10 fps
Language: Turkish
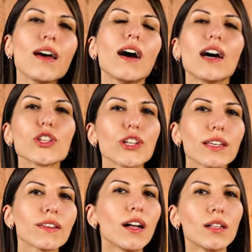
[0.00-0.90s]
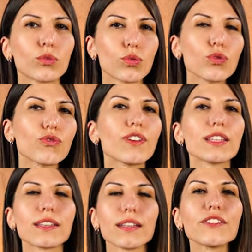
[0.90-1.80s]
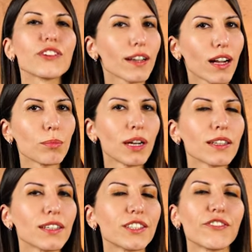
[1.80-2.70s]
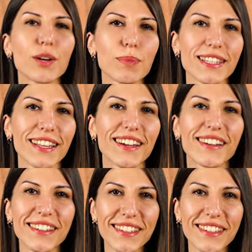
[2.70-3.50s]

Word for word: Arçelik'in Altus, Vestel'in Regal markaları var mesela.